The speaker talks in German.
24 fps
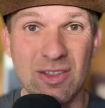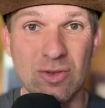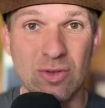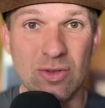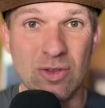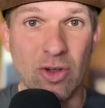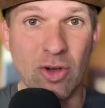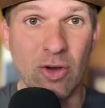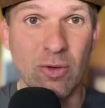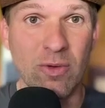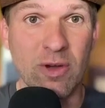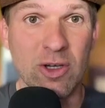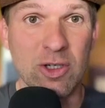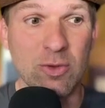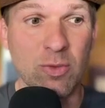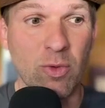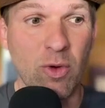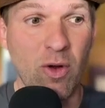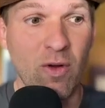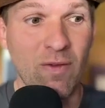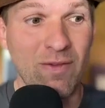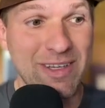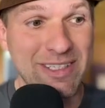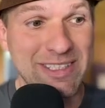schon darüber
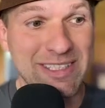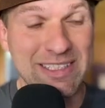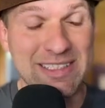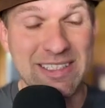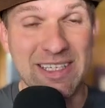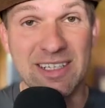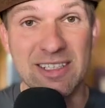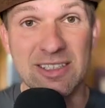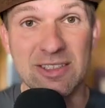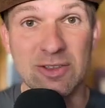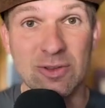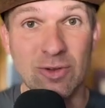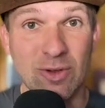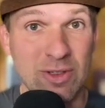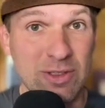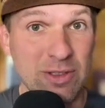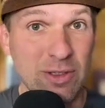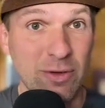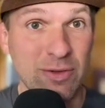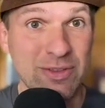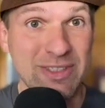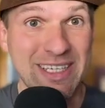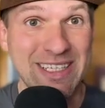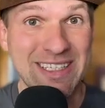gesprochen, was jetzt alles Neues
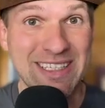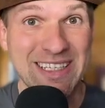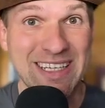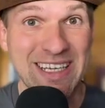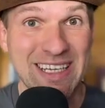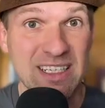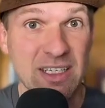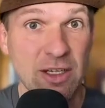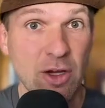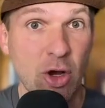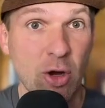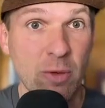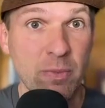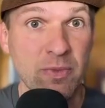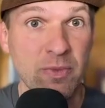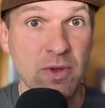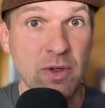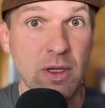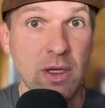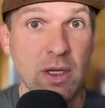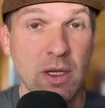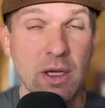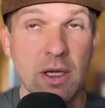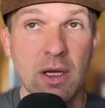aufs Etikett kommt.
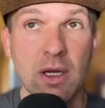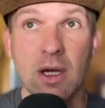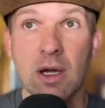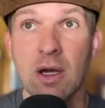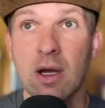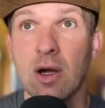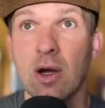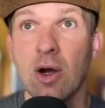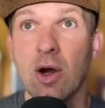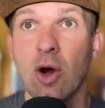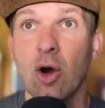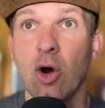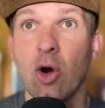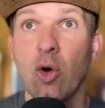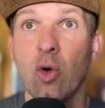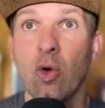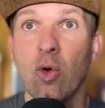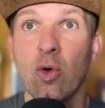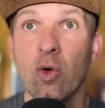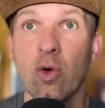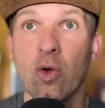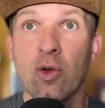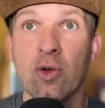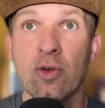
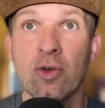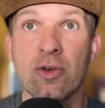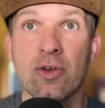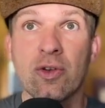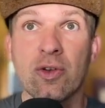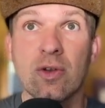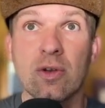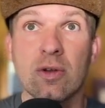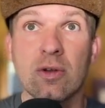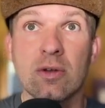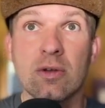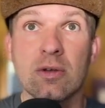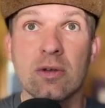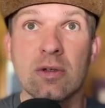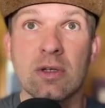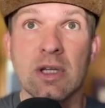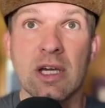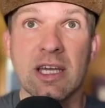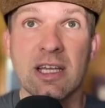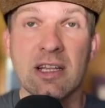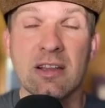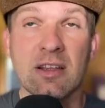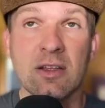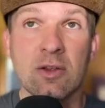Und da
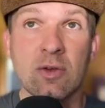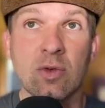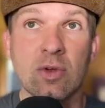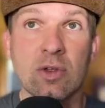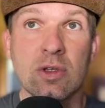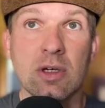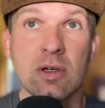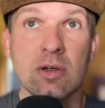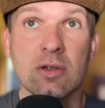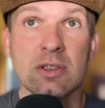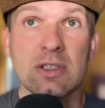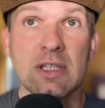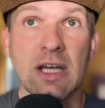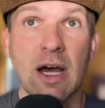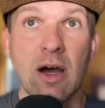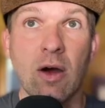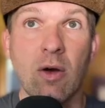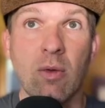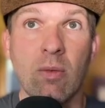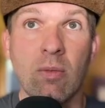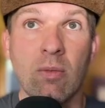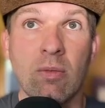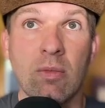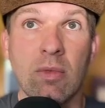geht es natürlich auch
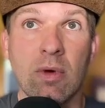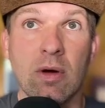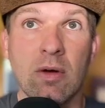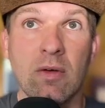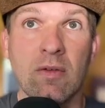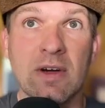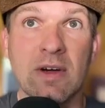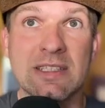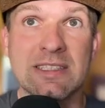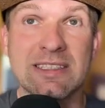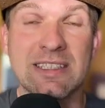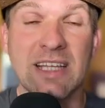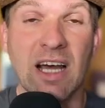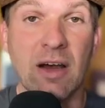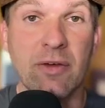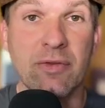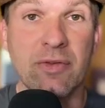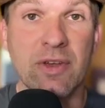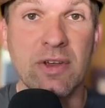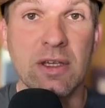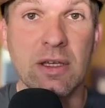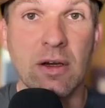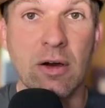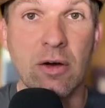darum, was darf
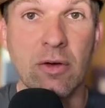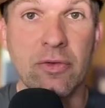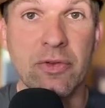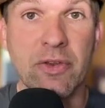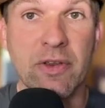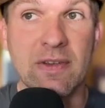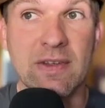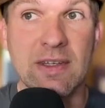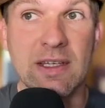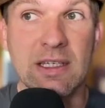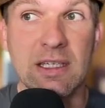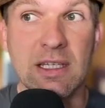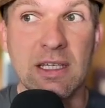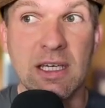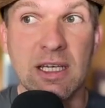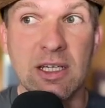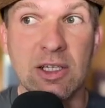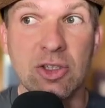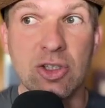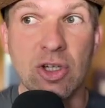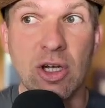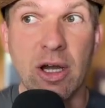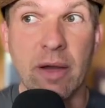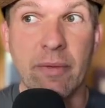ich auf das
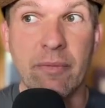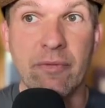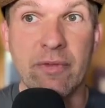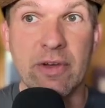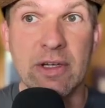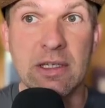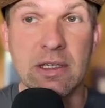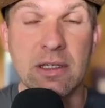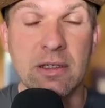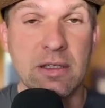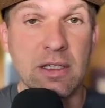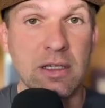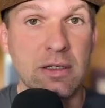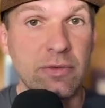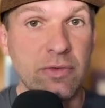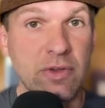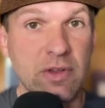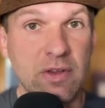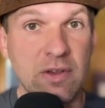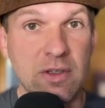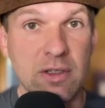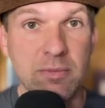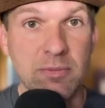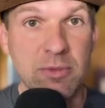Etikett schreiben, wenn ich
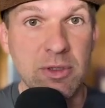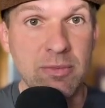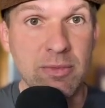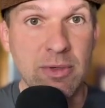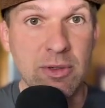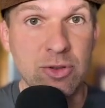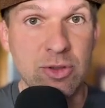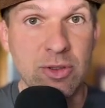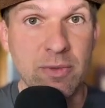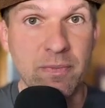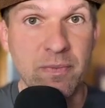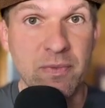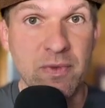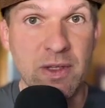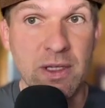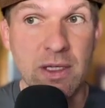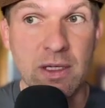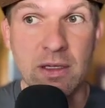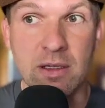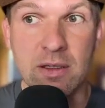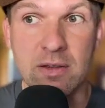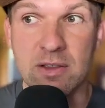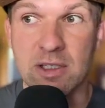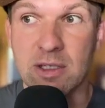zertifiziert bin bei bestimmten
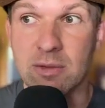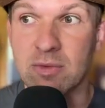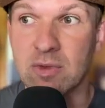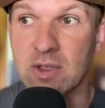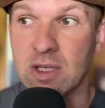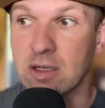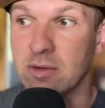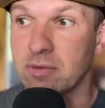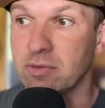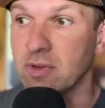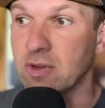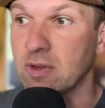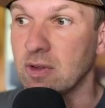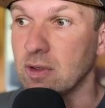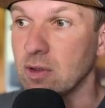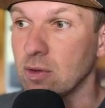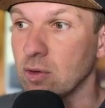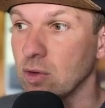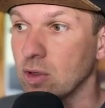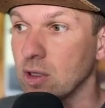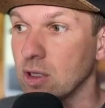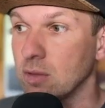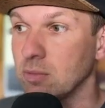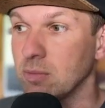Dingen. Es gibt
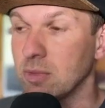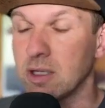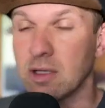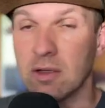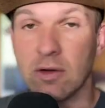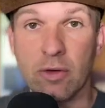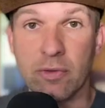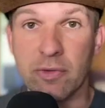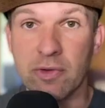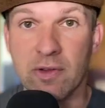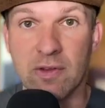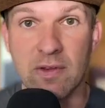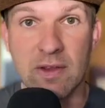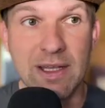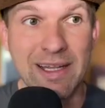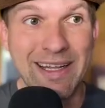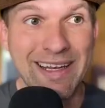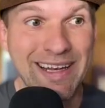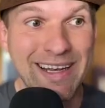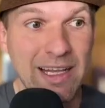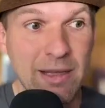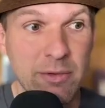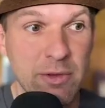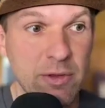Zertifizierungen mit offiziellen
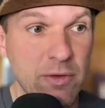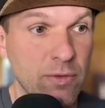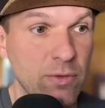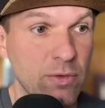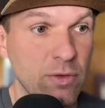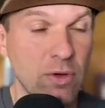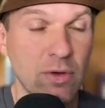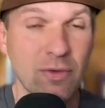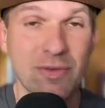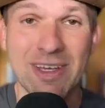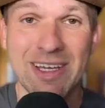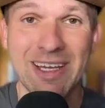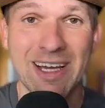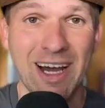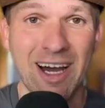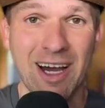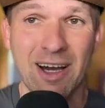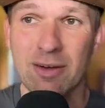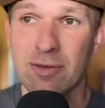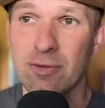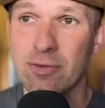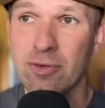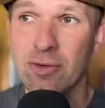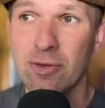Labels für
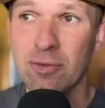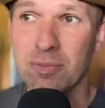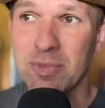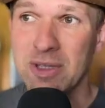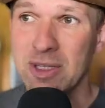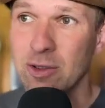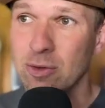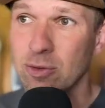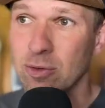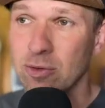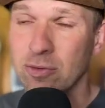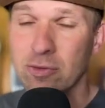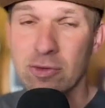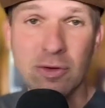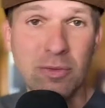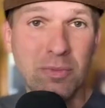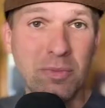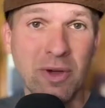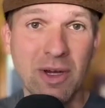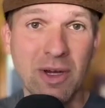vegan, für Bio, für